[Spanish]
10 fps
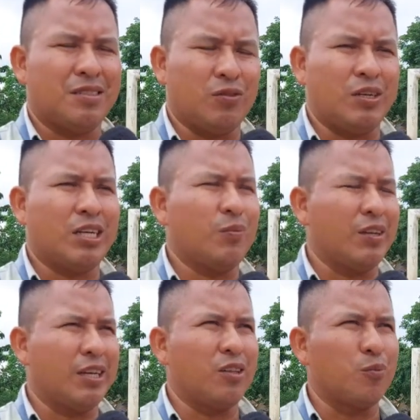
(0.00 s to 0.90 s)
Nos han
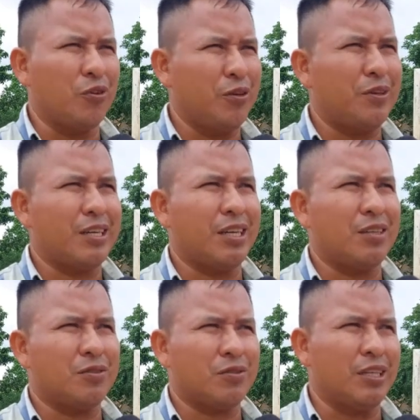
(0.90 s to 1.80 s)
explicado muy bien
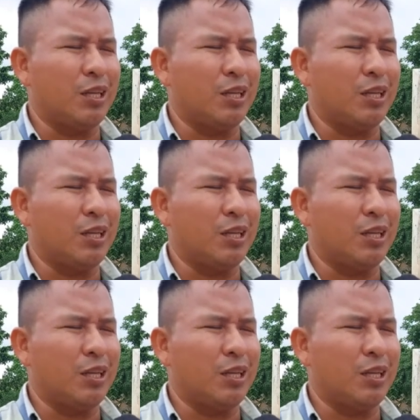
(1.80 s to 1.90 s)
ellos, ¿no?